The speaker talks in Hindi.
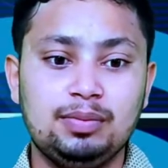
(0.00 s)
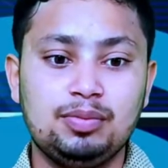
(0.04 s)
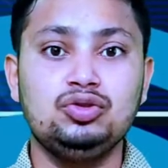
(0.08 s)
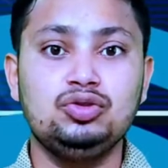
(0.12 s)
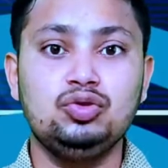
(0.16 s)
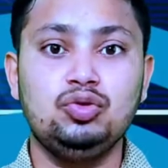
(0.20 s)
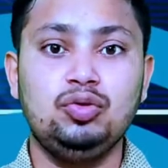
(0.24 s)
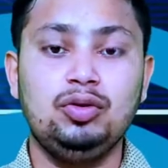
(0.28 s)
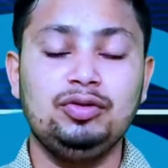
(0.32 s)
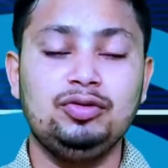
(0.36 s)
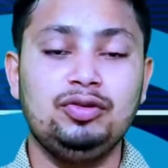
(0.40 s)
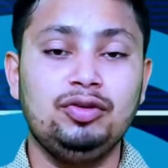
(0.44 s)
आप
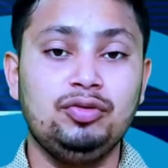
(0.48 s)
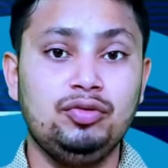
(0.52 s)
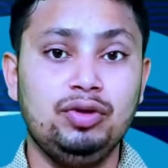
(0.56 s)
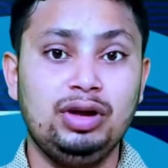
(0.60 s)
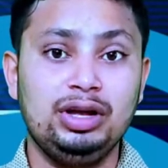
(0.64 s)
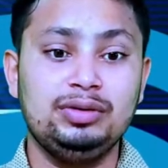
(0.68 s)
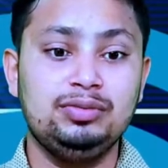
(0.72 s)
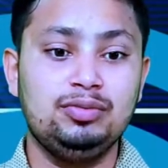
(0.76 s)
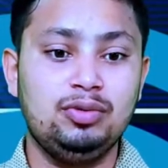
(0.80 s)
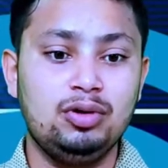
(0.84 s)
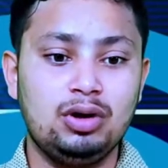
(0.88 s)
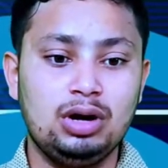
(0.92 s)
जो वाईफाई
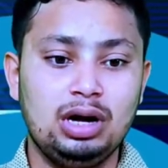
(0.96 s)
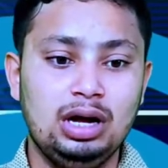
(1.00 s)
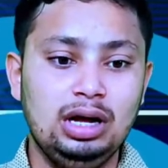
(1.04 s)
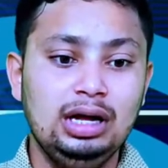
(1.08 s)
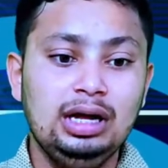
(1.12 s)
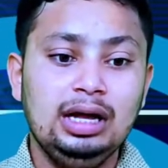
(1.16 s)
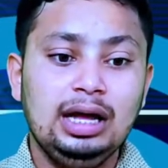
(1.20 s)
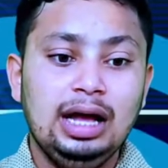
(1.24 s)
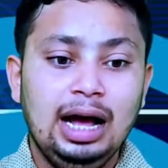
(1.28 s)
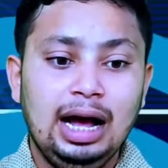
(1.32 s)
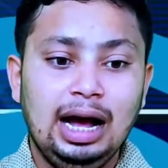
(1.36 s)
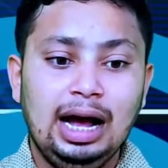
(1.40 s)
फाइव होगा
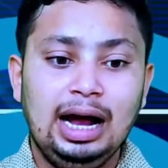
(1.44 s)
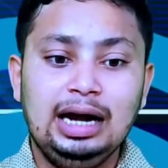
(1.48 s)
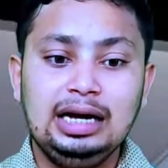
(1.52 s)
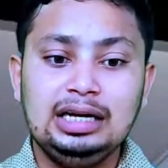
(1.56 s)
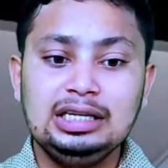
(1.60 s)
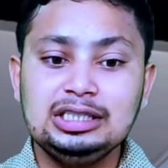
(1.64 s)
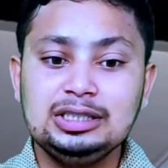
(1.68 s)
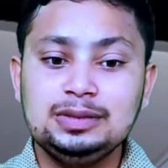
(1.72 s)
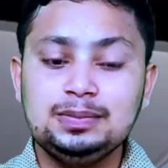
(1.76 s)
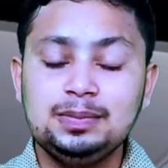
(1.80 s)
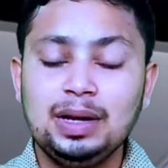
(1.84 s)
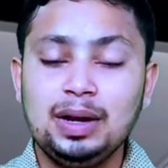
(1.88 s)
एंड
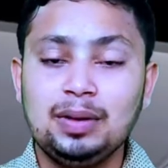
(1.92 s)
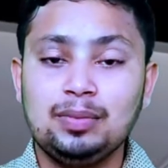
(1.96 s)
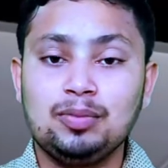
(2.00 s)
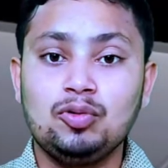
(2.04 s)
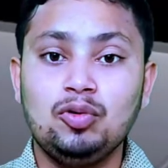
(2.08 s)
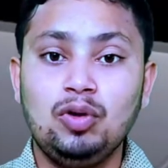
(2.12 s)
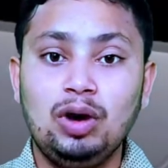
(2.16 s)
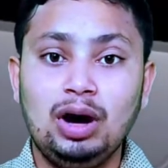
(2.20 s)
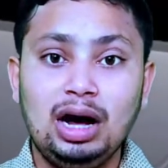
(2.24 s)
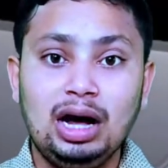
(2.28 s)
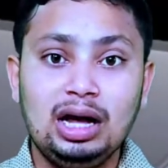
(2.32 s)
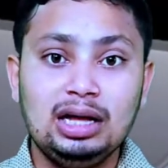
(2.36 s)
इसमें
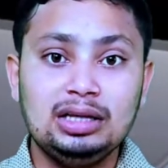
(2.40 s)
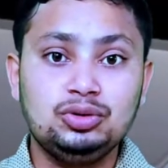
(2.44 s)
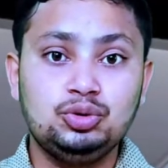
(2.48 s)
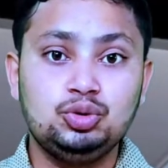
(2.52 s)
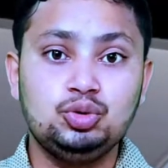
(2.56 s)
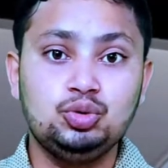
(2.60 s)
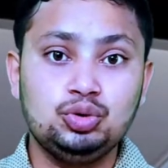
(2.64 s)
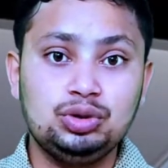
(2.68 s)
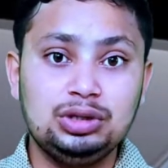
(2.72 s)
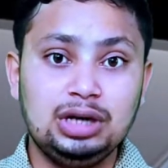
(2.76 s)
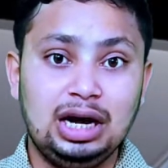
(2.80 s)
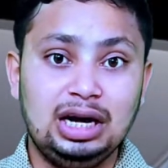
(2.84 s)
आपको
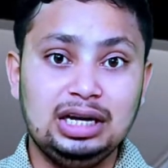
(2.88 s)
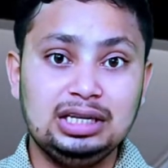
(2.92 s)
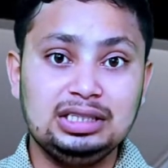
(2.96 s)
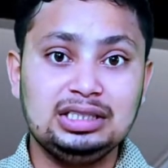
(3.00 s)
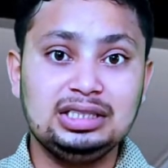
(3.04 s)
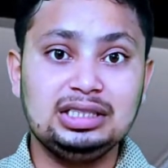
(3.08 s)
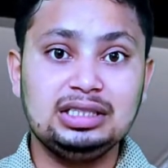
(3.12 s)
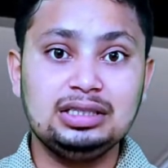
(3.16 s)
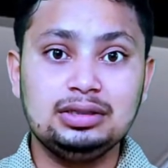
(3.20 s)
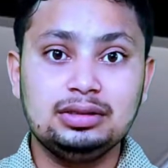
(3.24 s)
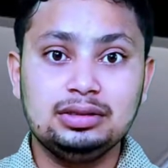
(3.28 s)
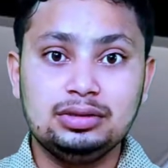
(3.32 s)
जो
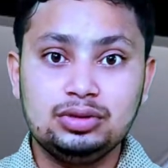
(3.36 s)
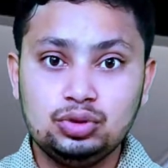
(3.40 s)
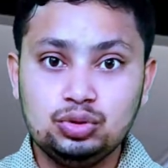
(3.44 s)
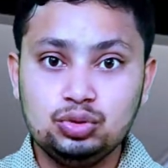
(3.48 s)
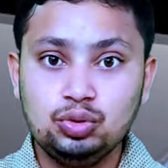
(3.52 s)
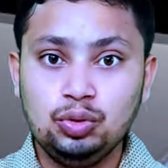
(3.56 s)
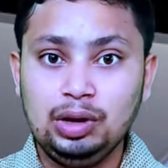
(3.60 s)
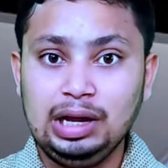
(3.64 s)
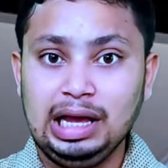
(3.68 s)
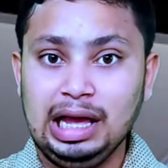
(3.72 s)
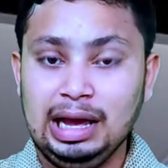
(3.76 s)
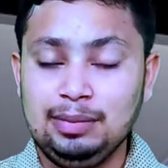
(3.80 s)
चार्जिंग
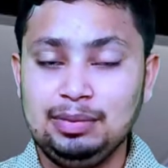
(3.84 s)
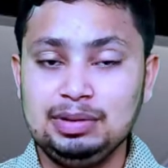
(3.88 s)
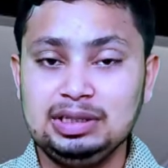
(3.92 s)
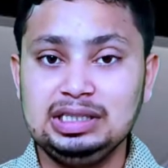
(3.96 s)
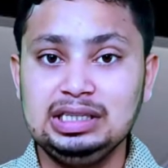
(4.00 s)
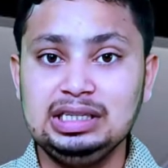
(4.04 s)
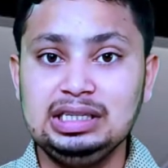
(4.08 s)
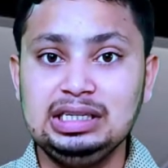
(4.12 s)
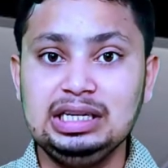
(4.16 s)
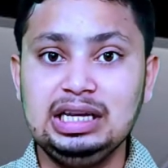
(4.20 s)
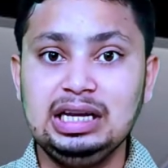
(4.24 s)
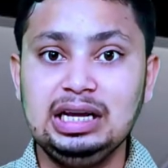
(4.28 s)
जो
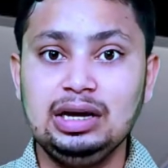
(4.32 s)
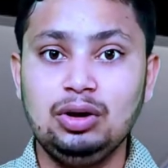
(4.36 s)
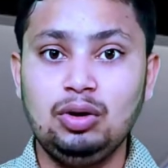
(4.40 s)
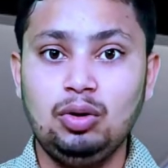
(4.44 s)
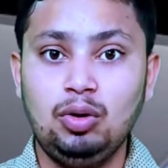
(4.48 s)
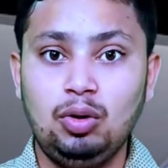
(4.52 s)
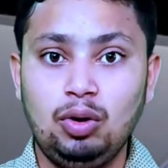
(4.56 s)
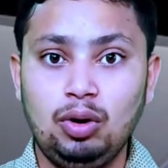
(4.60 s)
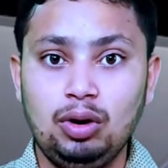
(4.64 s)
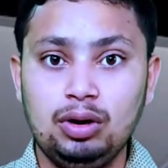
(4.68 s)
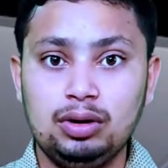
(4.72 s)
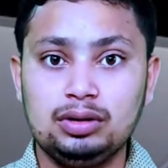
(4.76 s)
कैपेसिटी है
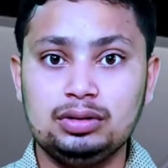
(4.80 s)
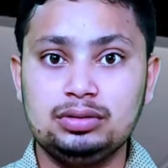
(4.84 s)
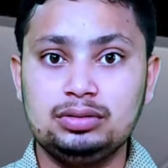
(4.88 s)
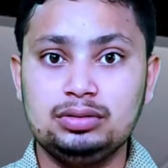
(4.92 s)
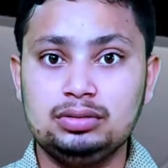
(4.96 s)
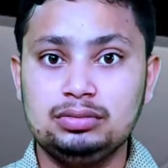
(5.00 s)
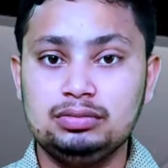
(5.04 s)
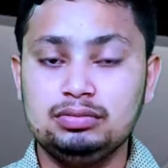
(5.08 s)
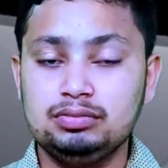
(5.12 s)
और